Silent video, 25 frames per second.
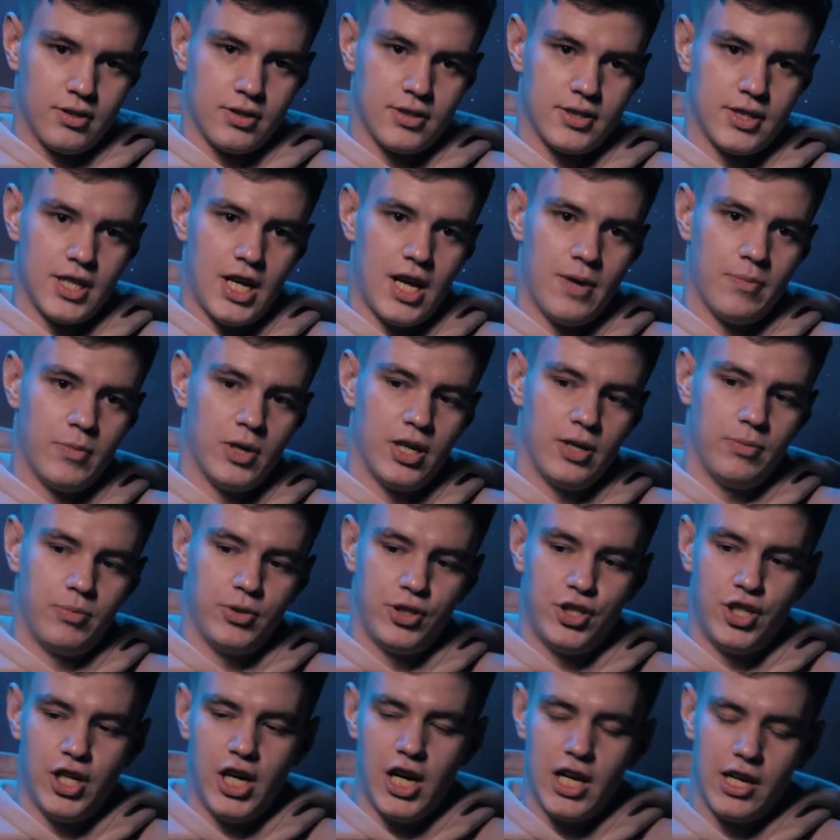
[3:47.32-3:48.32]
Самое
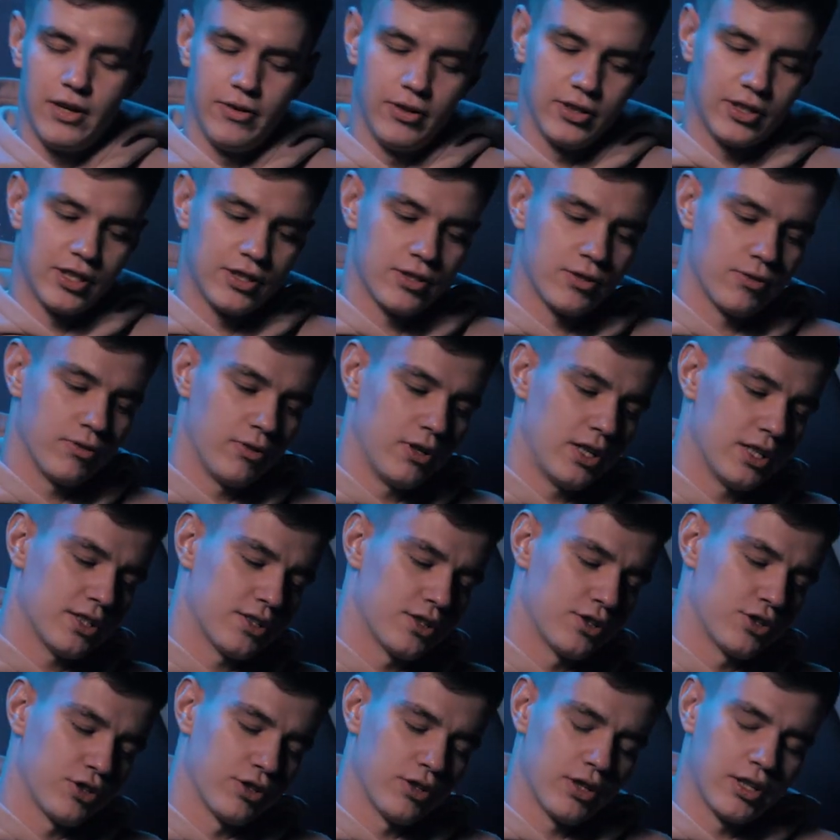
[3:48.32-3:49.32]
печальное в этой
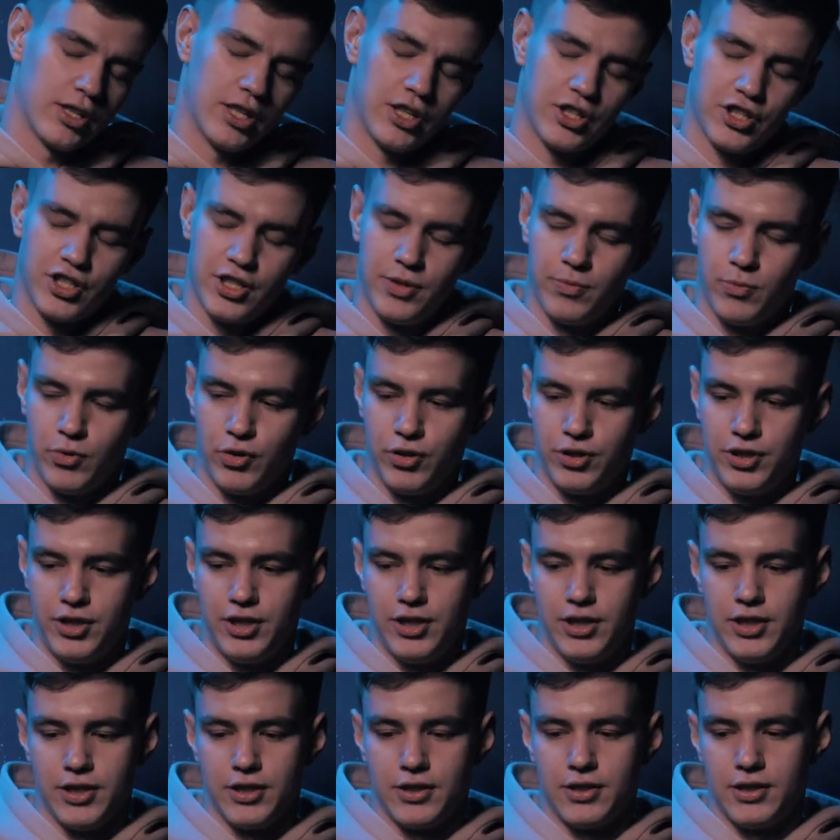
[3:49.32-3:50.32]
ситуации, что это даже не мой
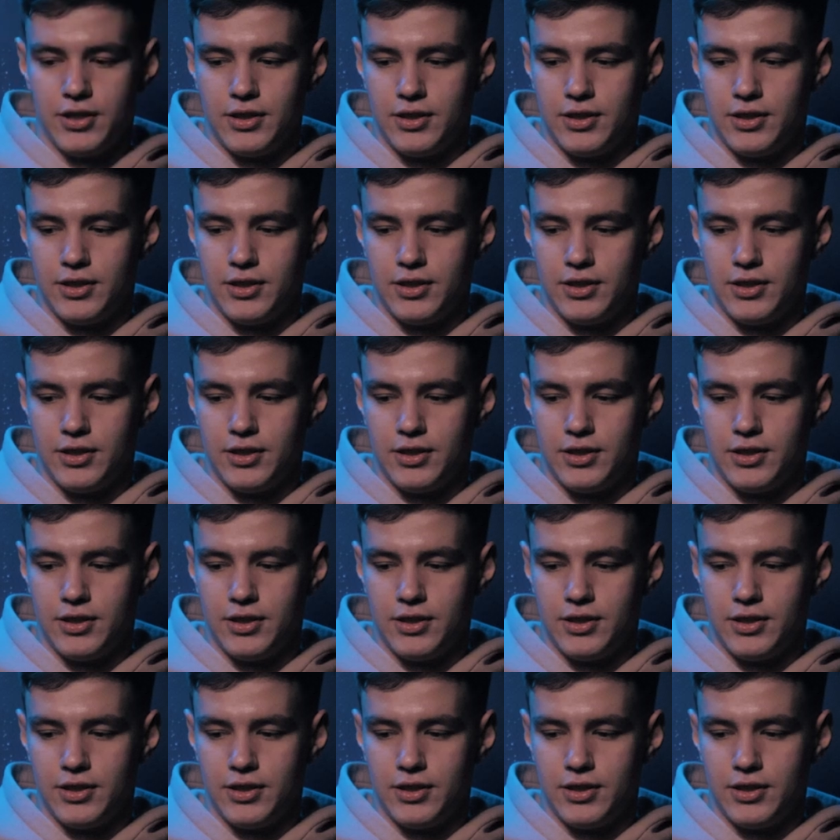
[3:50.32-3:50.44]
дед.